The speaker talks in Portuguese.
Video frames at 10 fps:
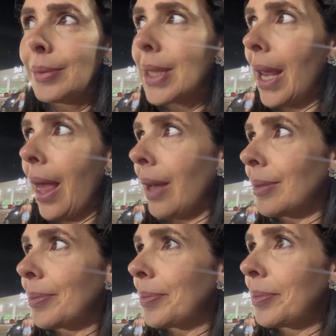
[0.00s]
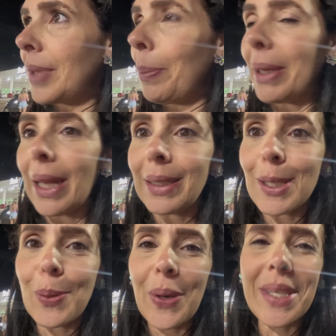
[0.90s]
Sei lá. Nem metade
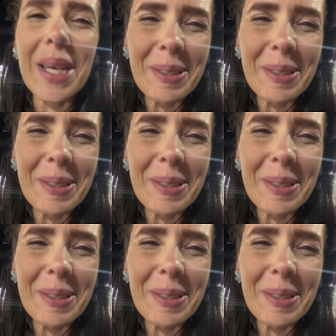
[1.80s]
das coisas.